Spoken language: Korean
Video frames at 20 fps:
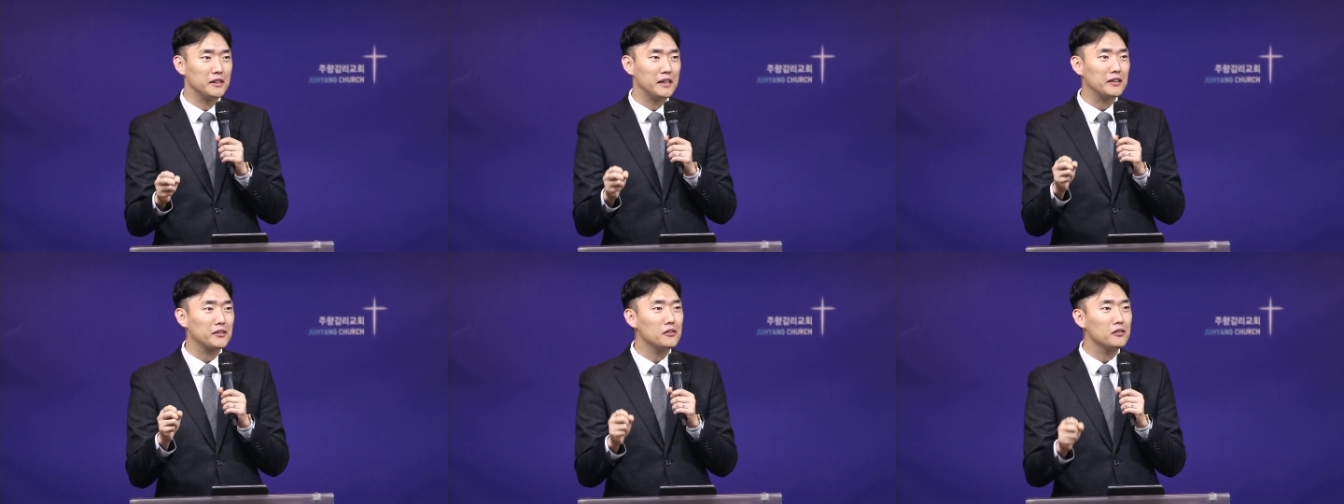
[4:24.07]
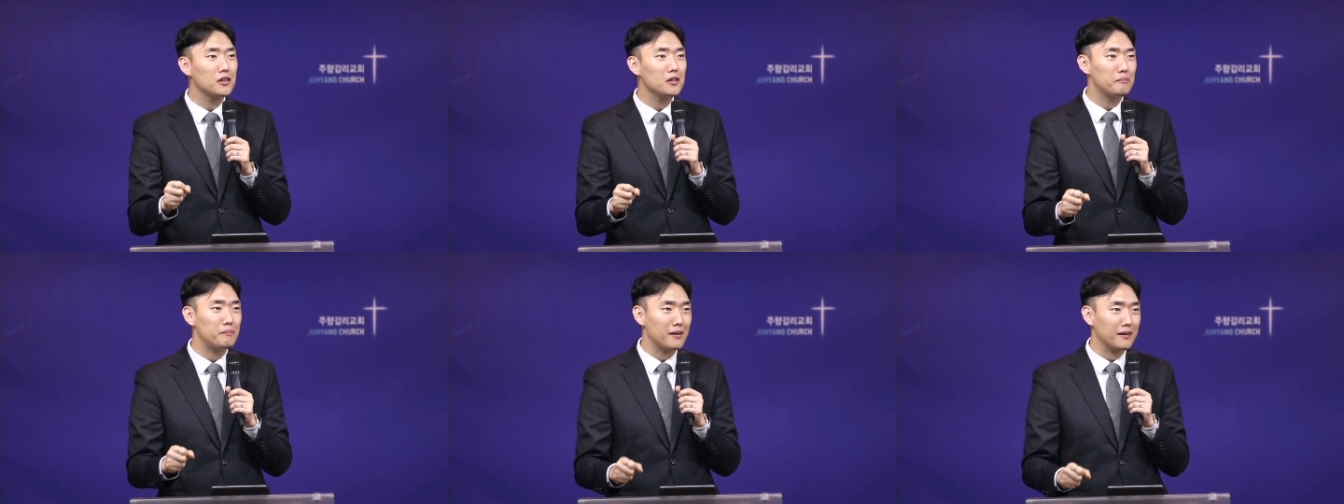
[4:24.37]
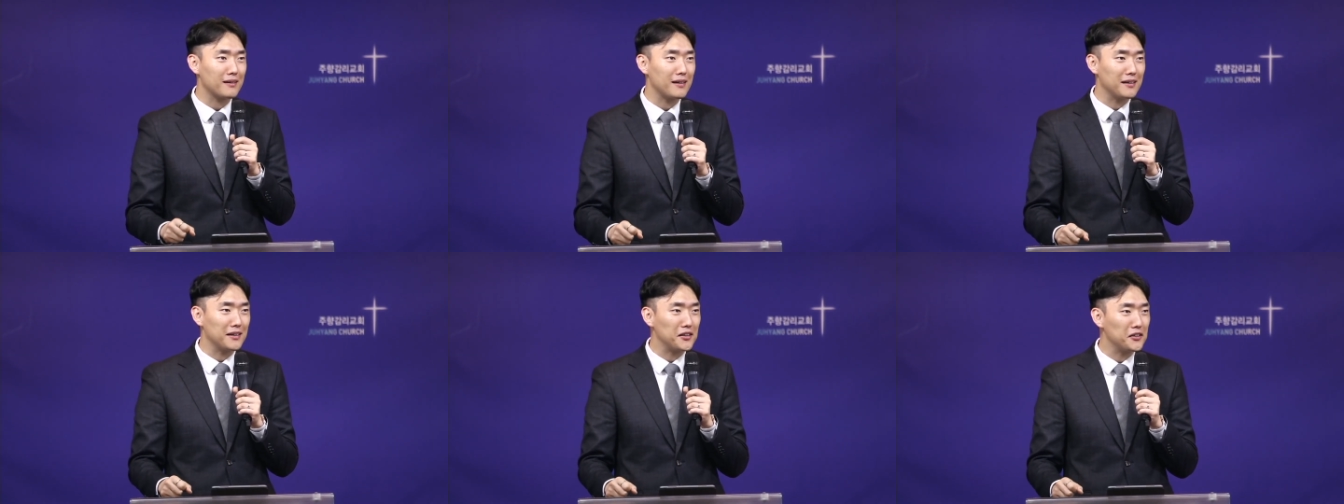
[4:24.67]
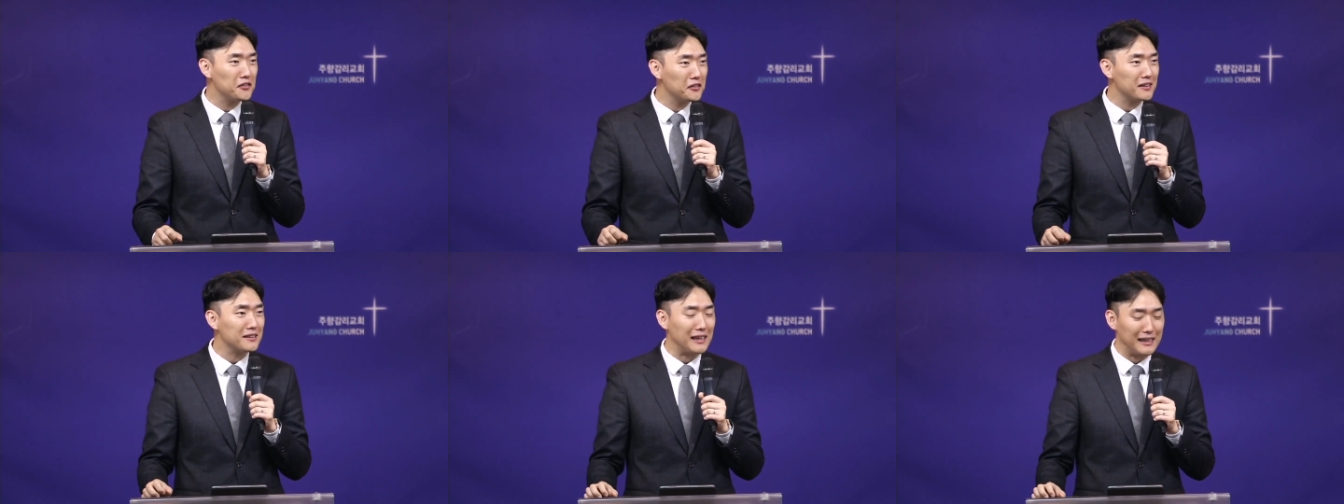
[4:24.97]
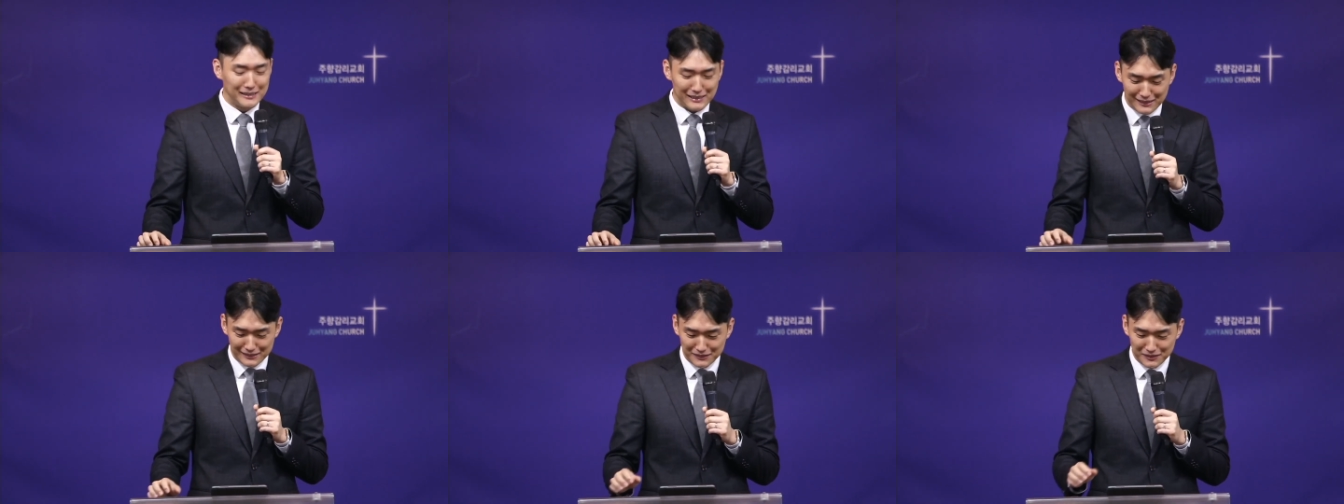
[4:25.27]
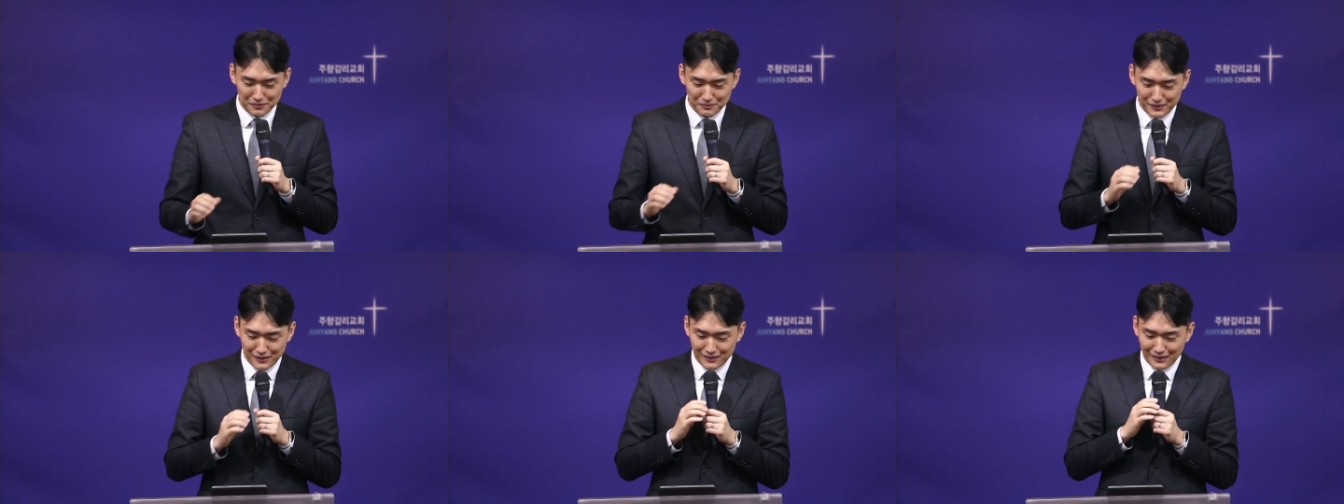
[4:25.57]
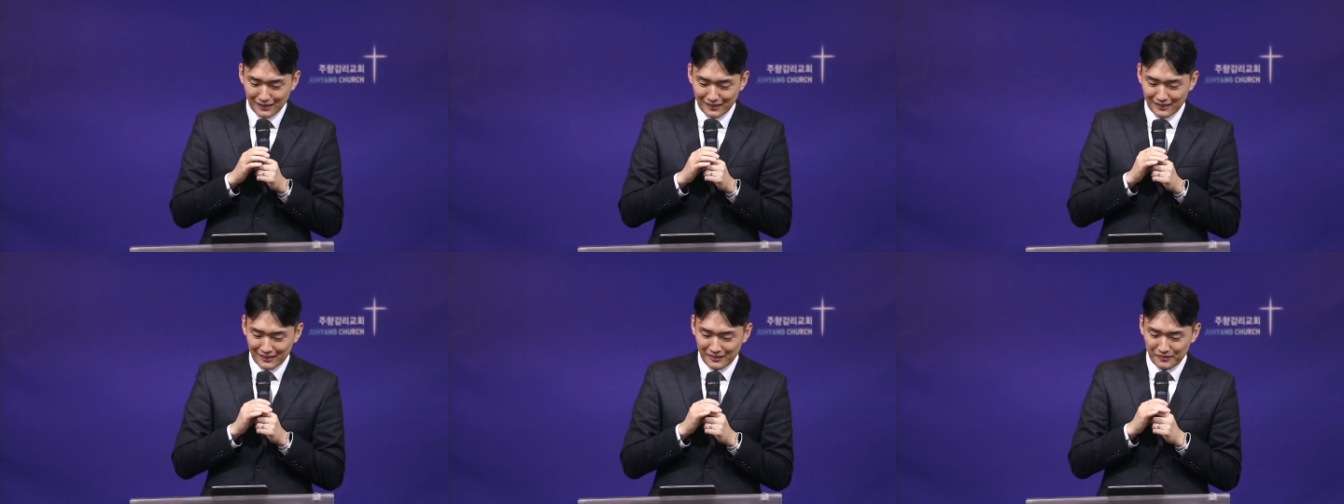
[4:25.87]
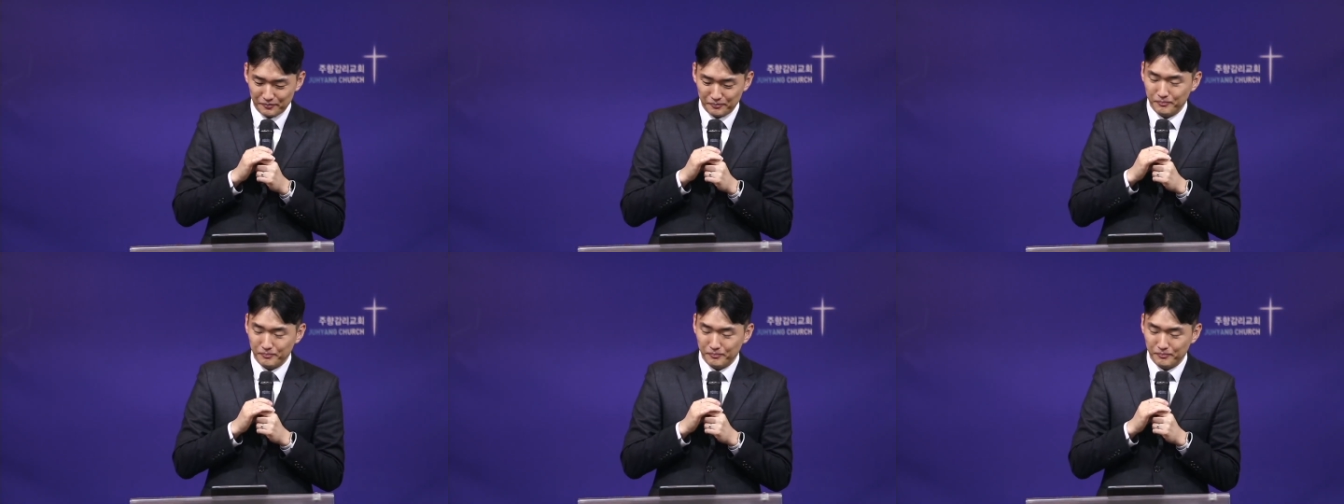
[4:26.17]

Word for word: 했던 것밖엔 기억이 나지 않습니다.